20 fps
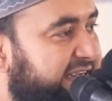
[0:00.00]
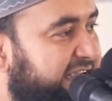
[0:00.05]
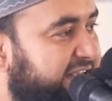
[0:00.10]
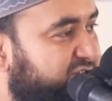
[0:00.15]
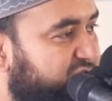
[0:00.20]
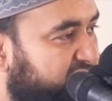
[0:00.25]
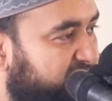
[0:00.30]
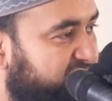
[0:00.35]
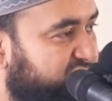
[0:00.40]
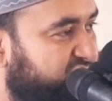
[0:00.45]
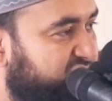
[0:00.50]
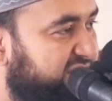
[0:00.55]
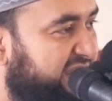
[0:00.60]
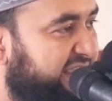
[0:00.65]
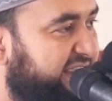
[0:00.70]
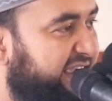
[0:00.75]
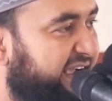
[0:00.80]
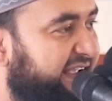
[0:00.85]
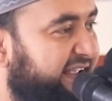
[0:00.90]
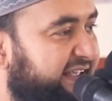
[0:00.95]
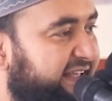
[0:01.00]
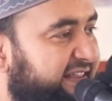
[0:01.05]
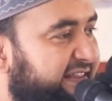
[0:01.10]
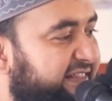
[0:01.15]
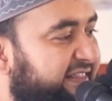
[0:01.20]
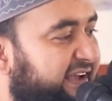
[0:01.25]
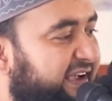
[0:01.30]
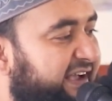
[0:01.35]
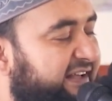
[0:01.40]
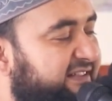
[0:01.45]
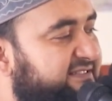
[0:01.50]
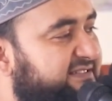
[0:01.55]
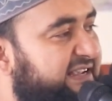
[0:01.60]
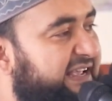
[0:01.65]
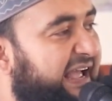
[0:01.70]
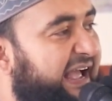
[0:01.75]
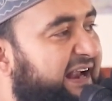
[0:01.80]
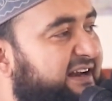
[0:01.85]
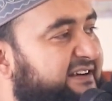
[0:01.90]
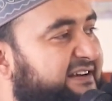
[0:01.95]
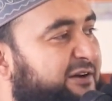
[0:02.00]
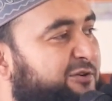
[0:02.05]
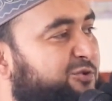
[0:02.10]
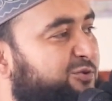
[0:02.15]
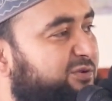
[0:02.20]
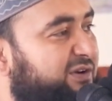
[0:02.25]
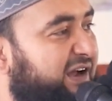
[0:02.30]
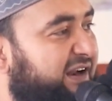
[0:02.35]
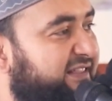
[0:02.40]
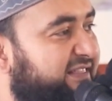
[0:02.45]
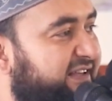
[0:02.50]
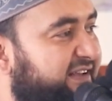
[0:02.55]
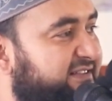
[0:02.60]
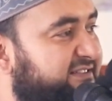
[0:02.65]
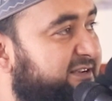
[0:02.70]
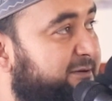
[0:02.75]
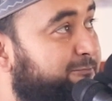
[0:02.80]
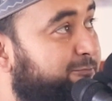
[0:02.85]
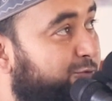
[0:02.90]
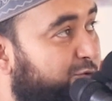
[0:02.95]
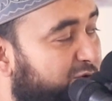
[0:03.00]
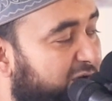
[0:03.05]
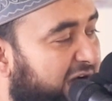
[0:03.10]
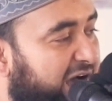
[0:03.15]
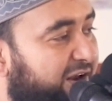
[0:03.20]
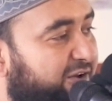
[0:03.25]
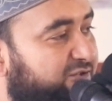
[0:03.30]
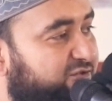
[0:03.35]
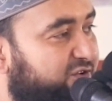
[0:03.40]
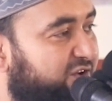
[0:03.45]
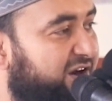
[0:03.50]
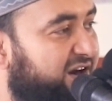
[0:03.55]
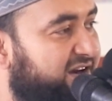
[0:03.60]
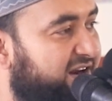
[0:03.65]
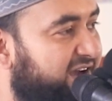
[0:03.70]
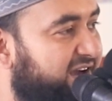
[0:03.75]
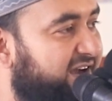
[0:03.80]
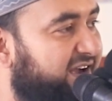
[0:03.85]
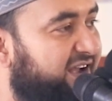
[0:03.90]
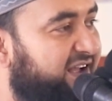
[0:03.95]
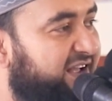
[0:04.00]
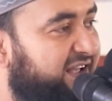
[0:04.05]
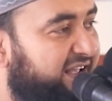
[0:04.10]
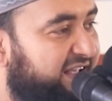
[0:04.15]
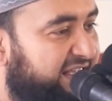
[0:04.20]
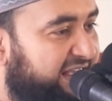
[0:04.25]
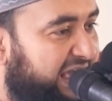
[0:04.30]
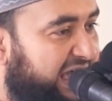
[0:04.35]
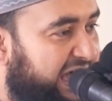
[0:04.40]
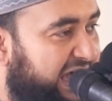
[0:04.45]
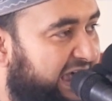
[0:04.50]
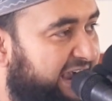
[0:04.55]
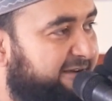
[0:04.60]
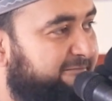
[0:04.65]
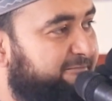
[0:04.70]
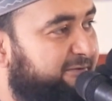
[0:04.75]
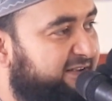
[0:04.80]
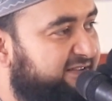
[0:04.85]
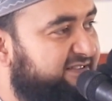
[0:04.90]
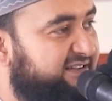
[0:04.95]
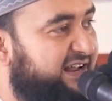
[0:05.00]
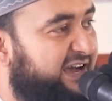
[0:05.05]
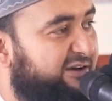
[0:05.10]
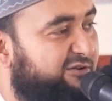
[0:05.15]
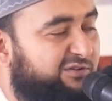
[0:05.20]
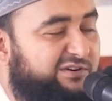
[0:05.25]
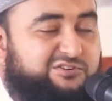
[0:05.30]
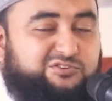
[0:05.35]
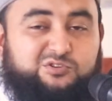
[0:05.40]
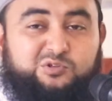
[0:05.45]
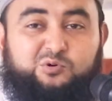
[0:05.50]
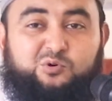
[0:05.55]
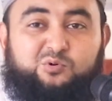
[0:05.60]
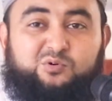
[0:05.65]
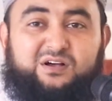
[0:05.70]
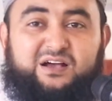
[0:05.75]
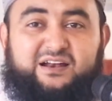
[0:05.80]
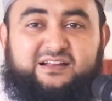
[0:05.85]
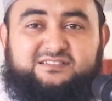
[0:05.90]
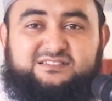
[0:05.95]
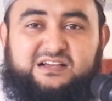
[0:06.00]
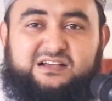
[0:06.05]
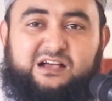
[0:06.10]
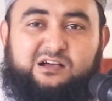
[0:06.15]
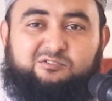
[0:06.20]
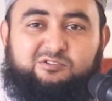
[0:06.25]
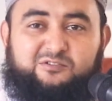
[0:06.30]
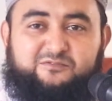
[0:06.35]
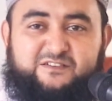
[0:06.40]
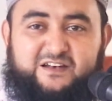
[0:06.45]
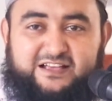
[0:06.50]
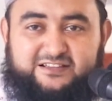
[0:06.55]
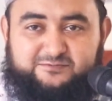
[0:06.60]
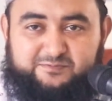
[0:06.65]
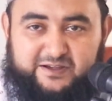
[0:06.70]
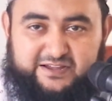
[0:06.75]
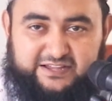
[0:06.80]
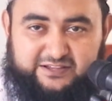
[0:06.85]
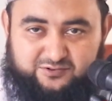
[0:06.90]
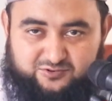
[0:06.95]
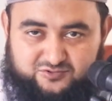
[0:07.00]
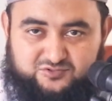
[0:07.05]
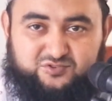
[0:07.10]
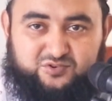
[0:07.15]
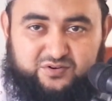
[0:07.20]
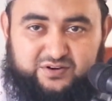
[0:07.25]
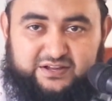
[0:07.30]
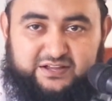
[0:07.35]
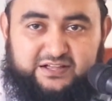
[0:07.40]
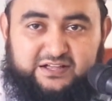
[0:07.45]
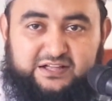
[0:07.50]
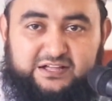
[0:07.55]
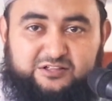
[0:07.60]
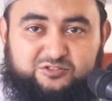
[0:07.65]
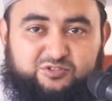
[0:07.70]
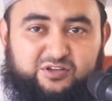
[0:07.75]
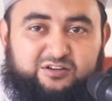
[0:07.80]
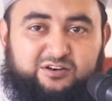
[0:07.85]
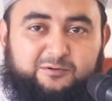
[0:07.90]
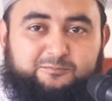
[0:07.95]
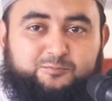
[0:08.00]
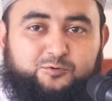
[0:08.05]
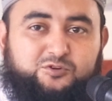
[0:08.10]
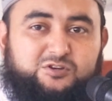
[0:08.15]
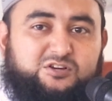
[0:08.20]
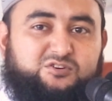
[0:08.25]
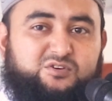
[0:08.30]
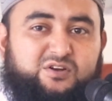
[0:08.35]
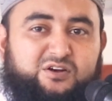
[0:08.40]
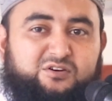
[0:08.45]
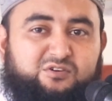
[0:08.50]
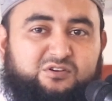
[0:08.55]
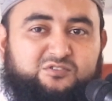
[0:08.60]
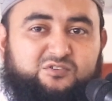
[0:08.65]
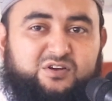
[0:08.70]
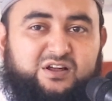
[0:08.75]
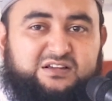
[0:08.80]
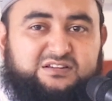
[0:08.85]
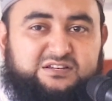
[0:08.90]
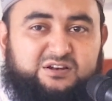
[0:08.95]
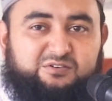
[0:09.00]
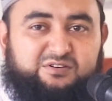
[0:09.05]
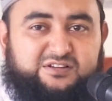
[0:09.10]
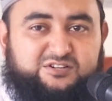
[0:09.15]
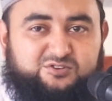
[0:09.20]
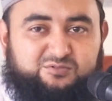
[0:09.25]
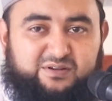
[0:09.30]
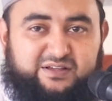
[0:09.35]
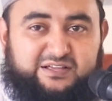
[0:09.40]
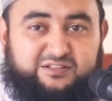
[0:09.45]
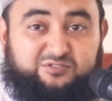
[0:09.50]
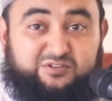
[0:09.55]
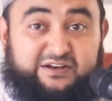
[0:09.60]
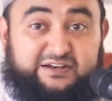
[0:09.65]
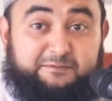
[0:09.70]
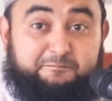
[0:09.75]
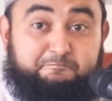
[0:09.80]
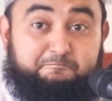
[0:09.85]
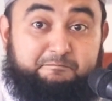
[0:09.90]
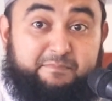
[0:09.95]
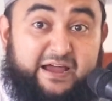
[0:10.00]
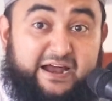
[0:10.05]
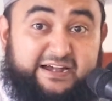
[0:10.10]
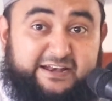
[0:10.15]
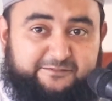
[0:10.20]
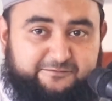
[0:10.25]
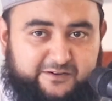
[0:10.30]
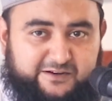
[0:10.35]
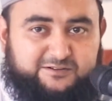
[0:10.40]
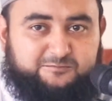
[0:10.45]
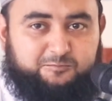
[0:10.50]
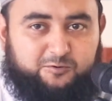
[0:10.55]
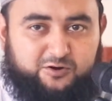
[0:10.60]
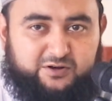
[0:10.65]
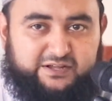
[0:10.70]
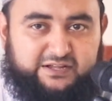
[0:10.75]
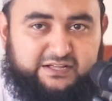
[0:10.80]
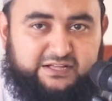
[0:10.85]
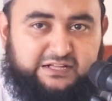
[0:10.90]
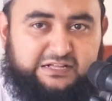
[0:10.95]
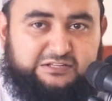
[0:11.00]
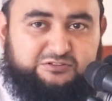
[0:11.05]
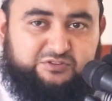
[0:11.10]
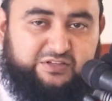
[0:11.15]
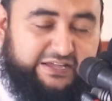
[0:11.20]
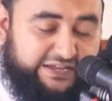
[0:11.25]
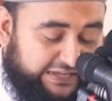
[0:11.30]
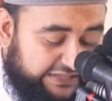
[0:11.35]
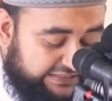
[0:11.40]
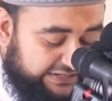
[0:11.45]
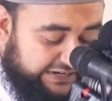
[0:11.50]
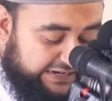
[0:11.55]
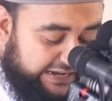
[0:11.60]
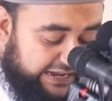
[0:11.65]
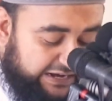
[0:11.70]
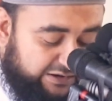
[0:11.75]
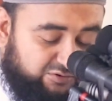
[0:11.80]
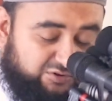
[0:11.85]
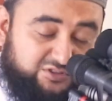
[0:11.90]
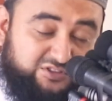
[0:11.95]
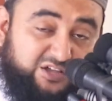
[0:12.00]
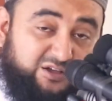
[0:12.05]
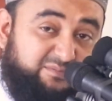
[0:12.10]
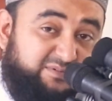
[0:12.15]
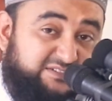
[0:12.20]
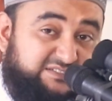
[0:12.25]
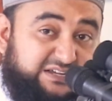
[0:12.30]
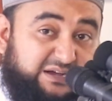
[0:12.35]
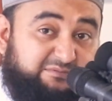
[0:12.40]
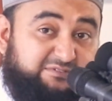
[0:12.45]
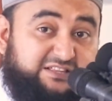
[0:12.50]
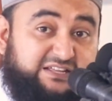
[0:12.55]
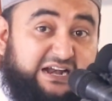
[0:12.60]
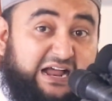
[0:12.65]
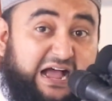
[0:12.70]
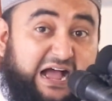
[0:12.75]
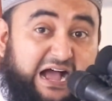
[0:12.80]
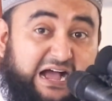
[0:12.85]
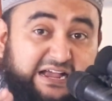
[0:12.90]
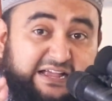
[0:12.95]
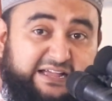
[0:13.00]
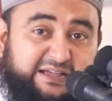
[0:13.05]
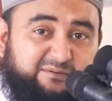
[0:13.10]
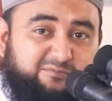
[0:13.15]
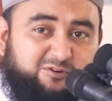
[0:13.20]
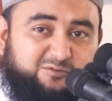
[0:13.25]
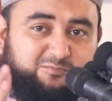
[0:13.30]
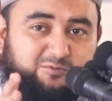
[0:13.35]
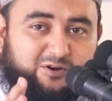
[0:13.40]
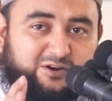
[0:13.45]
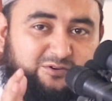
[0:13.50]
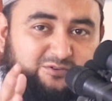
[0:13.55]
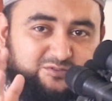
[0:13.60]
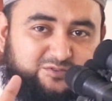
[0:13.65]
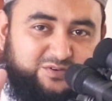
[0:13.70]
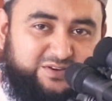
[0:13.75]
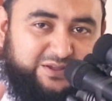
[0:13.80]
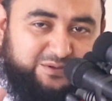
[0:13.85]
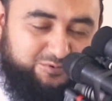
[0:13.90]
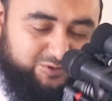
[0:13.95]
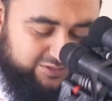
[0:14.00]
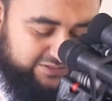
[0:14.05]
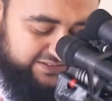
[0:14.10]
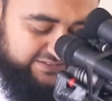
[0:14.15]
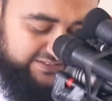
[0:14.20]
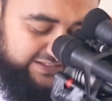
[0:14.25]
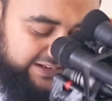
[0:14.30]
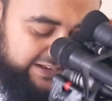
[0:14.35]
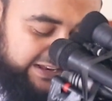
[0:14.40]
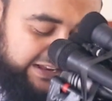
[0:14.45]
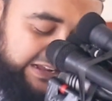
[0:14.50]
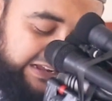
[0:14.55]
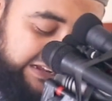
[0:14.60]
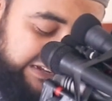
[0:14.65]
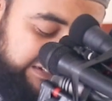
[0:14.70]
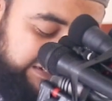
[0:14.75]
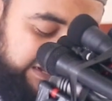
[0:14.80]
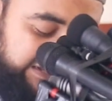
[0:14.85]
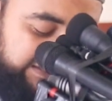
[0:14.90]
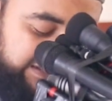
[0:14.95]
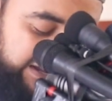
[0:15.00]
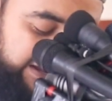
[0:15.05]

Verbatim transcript: কিছু কিছু জায়গায় দেখা যাচ্ছে একটা হুঙ্কার দিয়েছে পুরো আলোচনাটা আগ পিস না করে শুধু হুঙ্কারের জায়গাগুলো ফ্ল্যাশব্যাক ইউজ করে তো এগুলো প্রশাসনের নজরে আসলে অনেক সময় কিন্তু এটা ব্যাড ইফেক্ট পড়ে তো এক্ষেত্রে খেয়াল করতে হবে যে আমাদের আগে এবং পরে হুজুর কি বলতেছেন সেই